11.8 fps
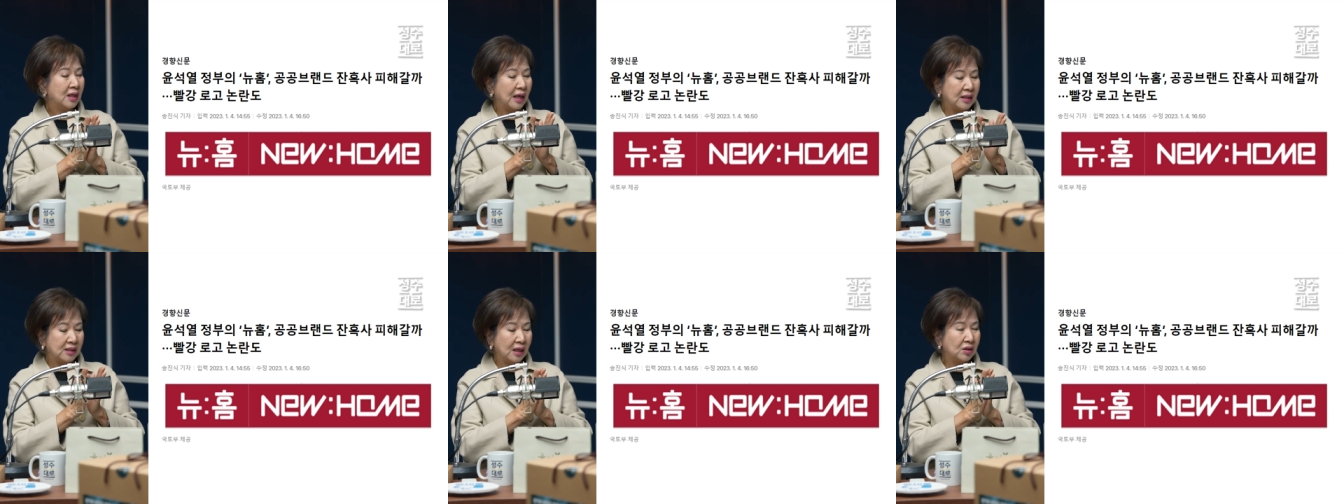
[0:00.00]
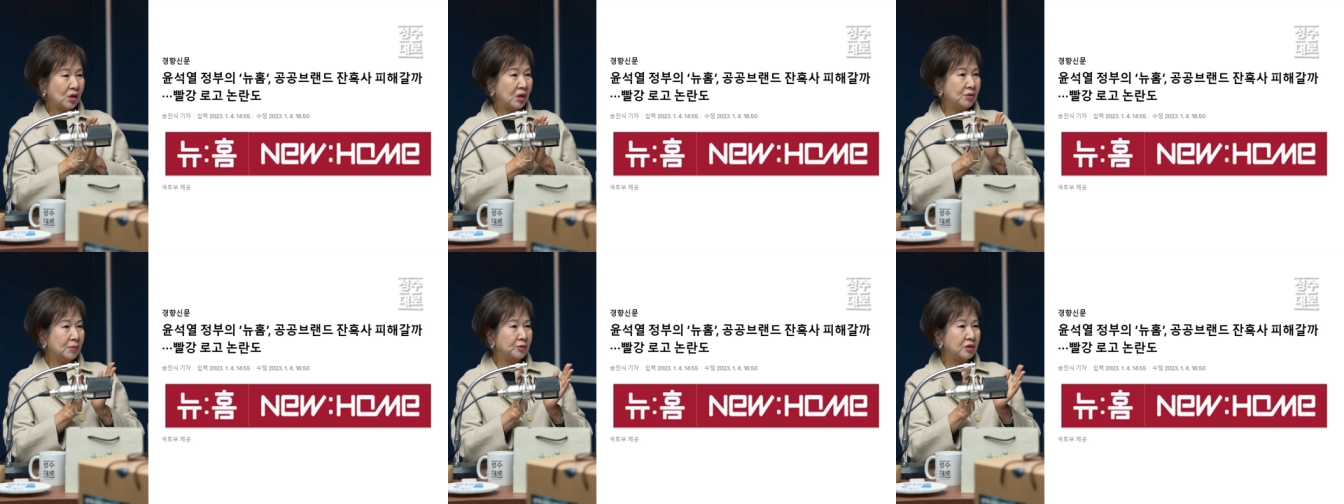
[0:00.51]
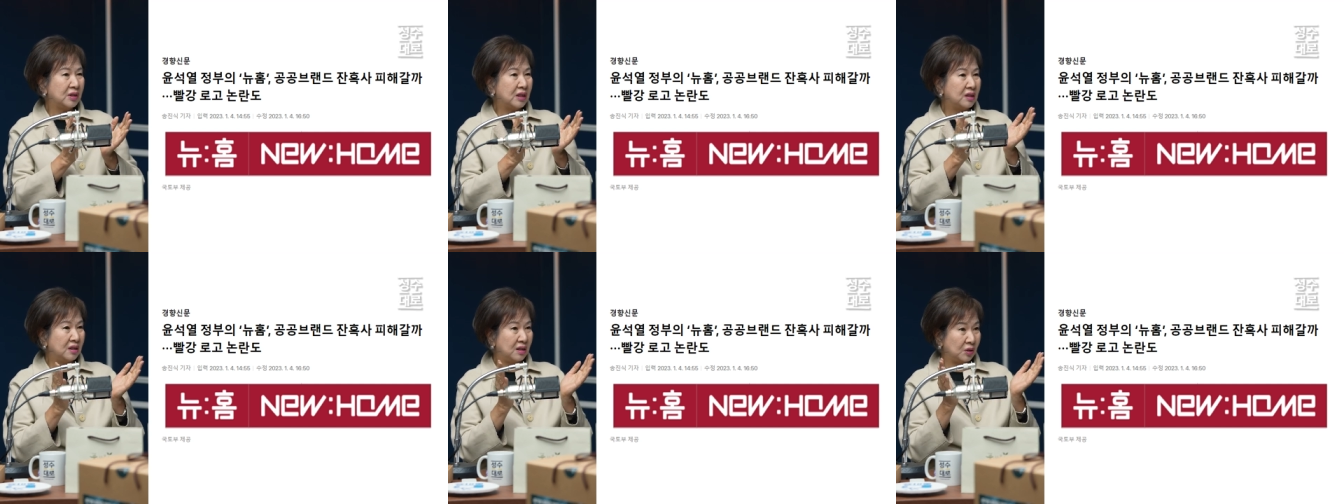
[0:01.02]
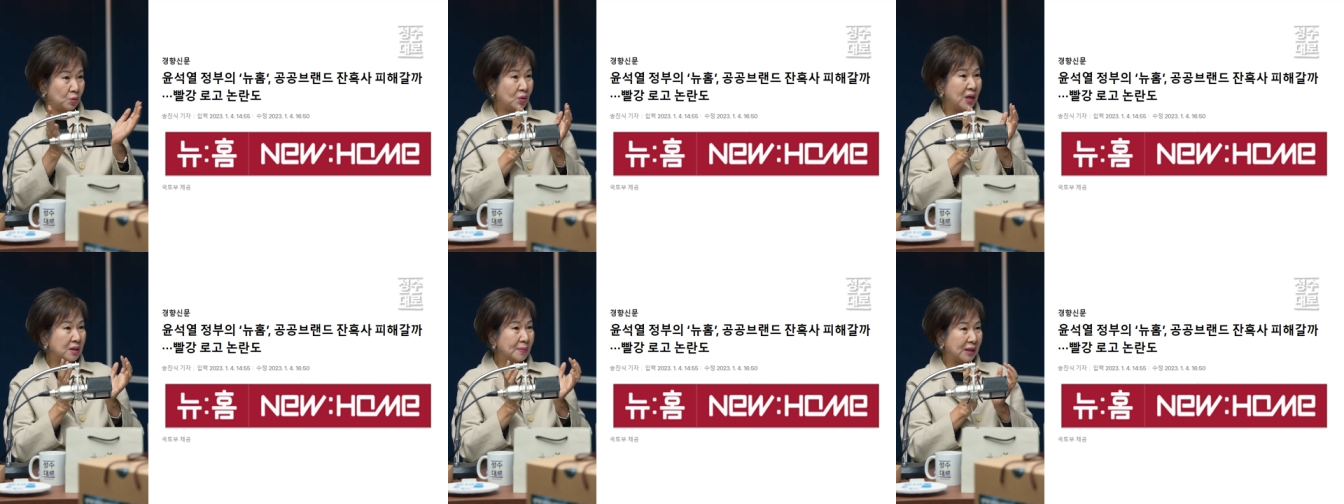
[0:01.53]
I자가 좌우에 붙을 땐 글씨 그
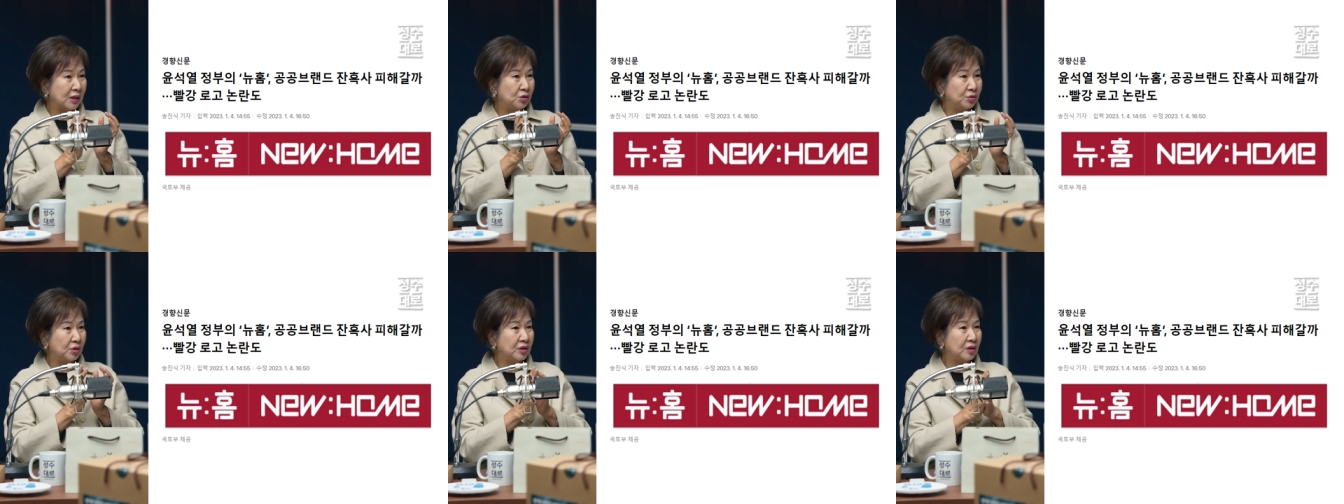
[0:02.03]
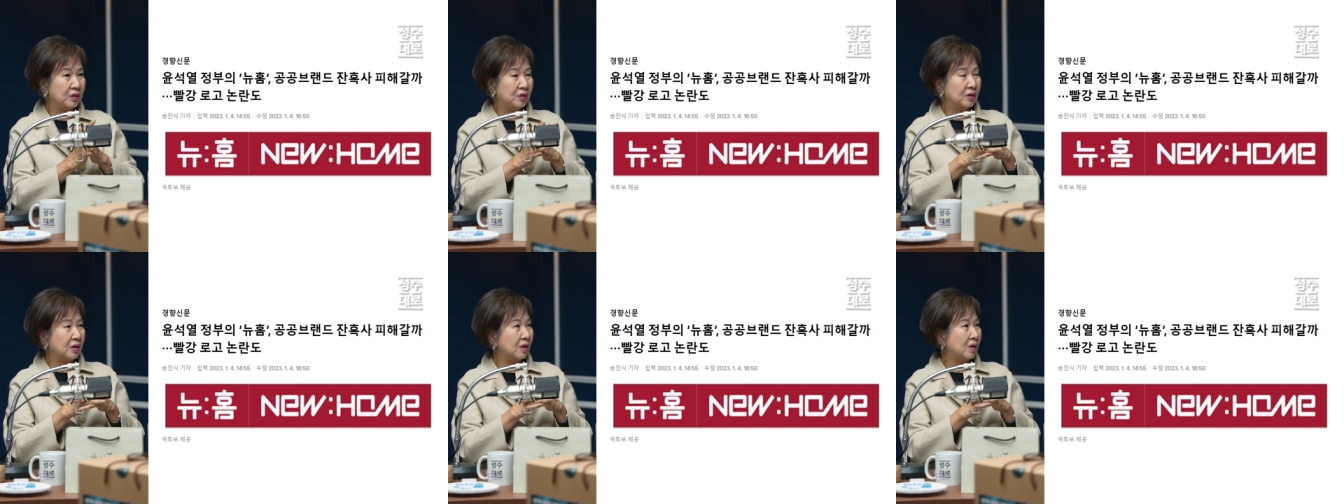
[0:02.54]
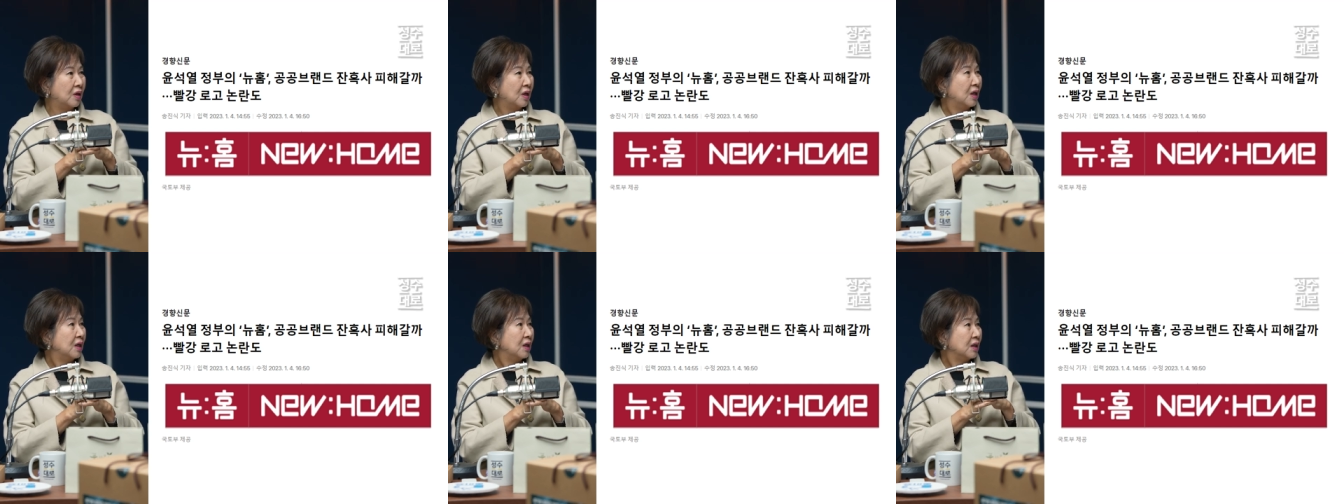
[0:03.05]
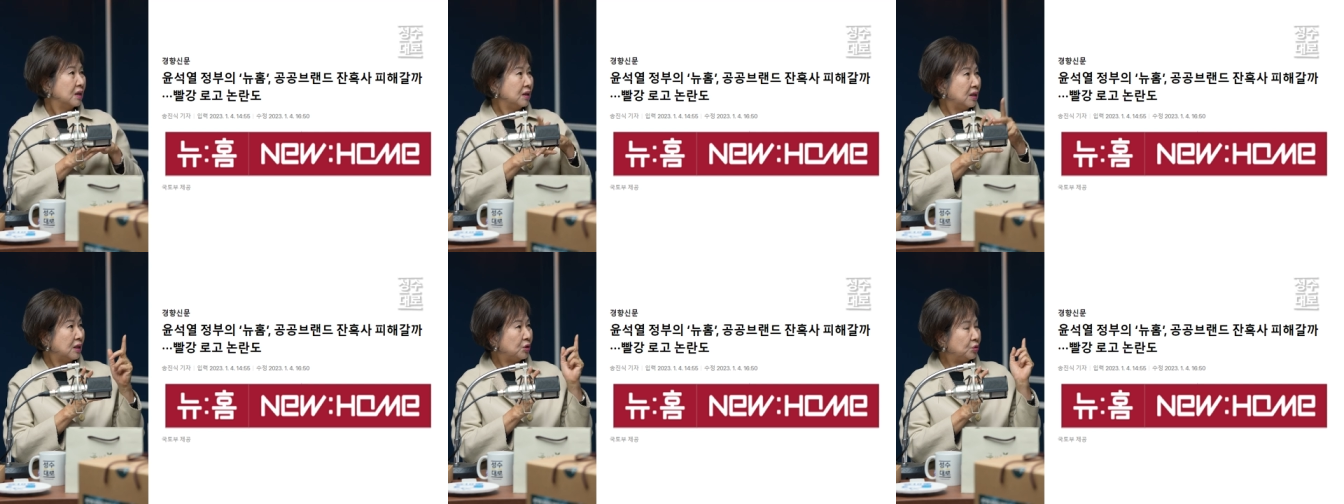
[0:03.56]
공간이 많이 줄어들거든요. 그렇죠.
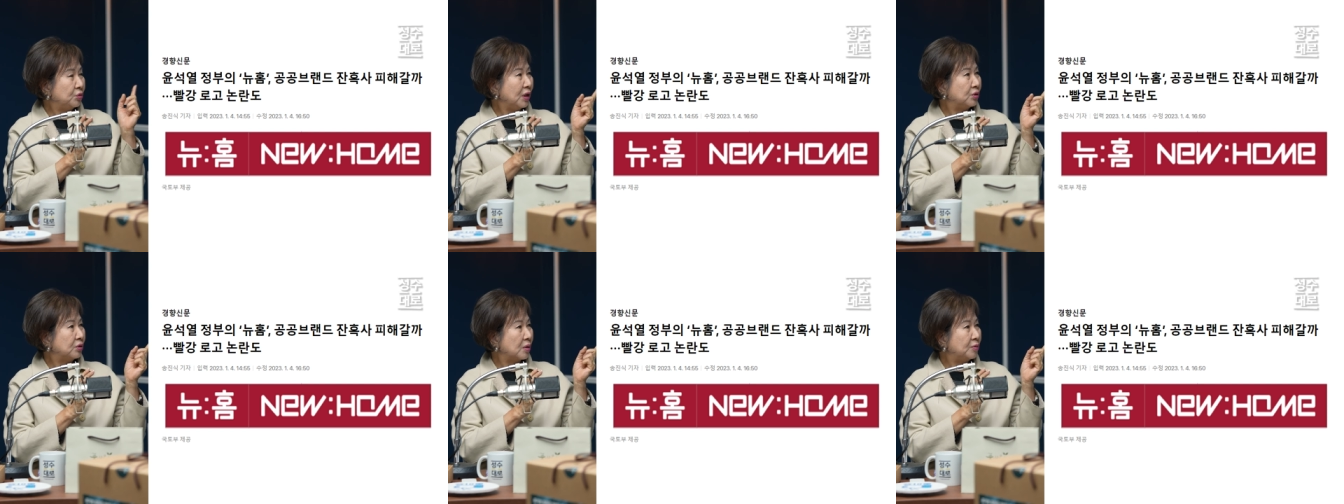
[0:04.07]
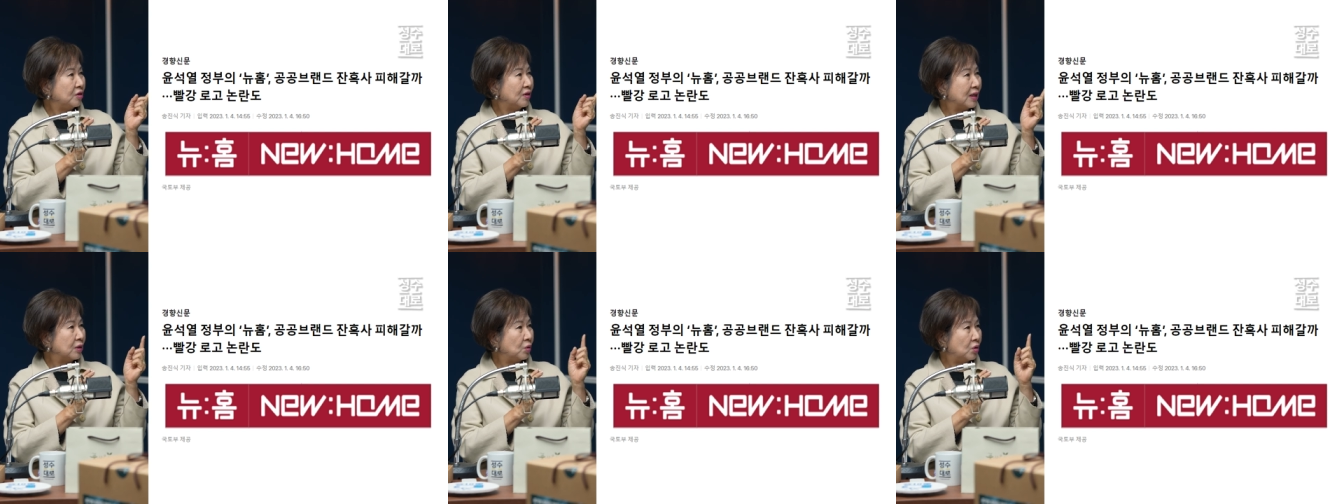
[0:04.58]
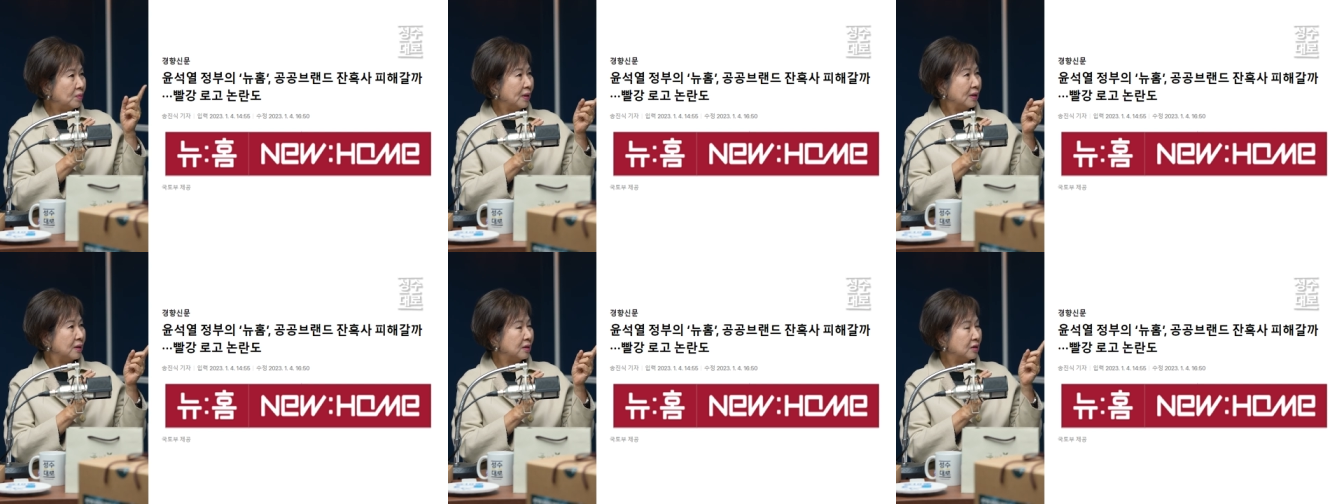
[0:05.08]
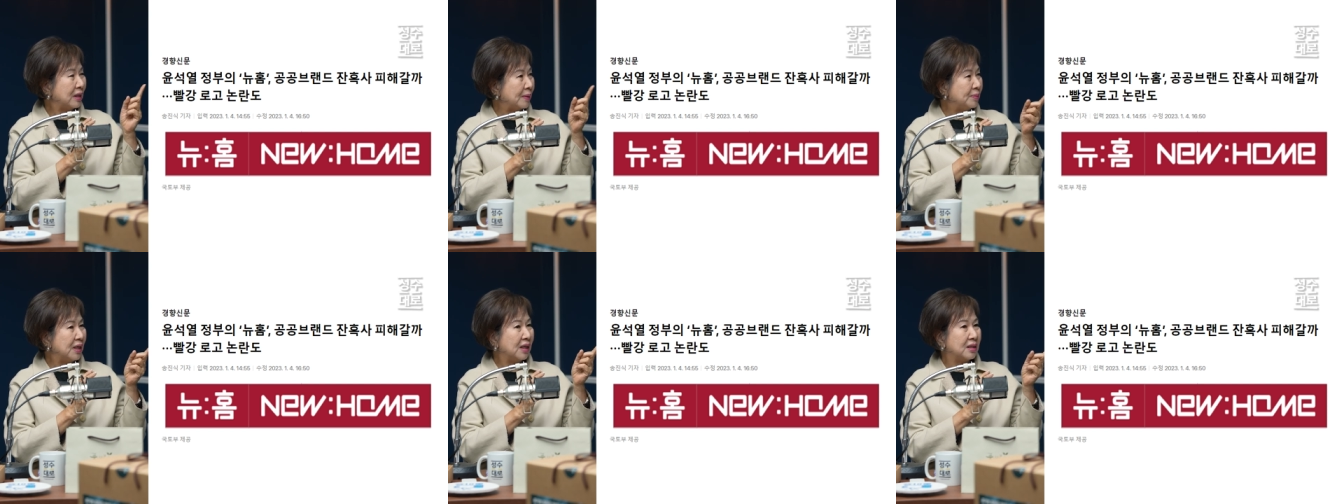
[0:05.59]
근데 이제 뉴에도 W가 있고 홈에는
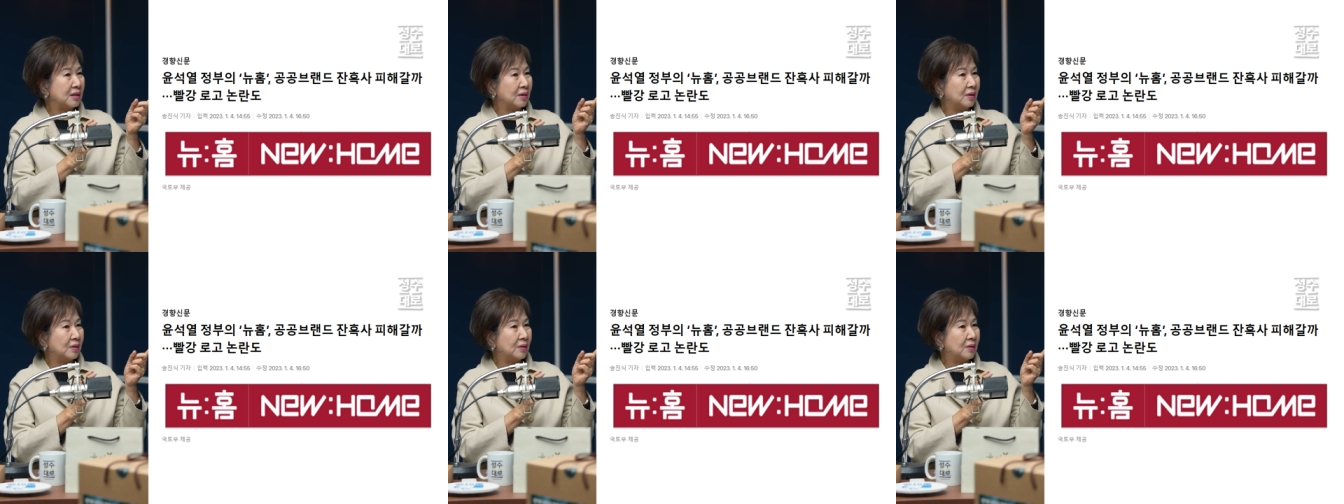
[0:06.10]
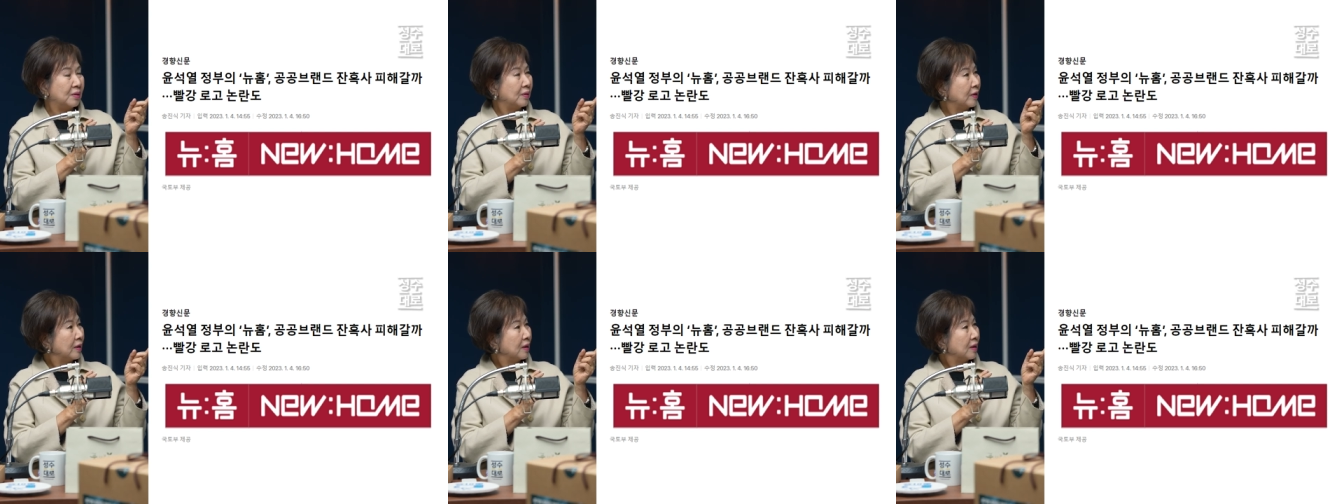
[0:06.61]
M자가 있어요. M죠.